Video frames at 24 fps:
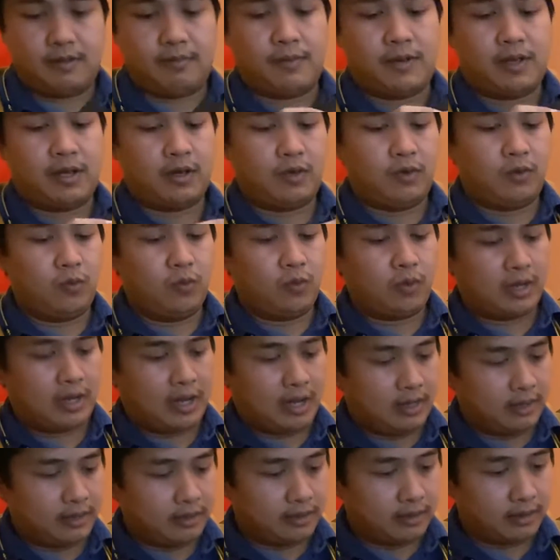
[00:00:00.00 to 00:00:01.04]
มาดู
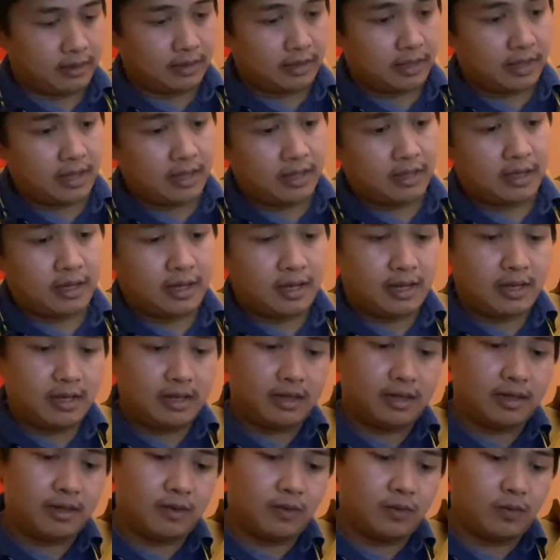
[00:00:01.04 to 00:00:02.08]
กันข้างใน
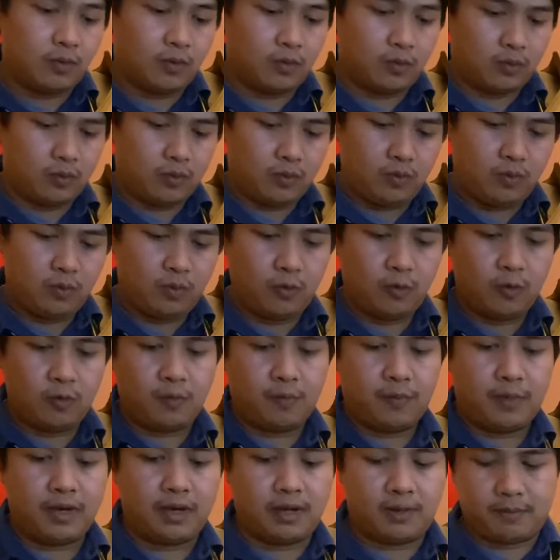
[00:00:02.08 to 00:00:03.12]
โห
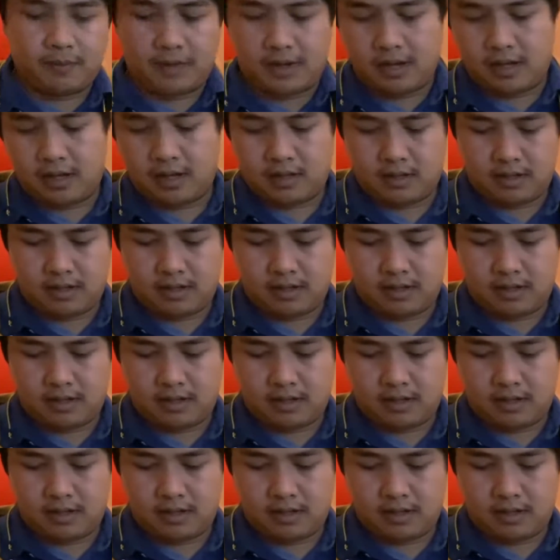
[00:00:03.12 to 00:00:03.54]
เปิดมา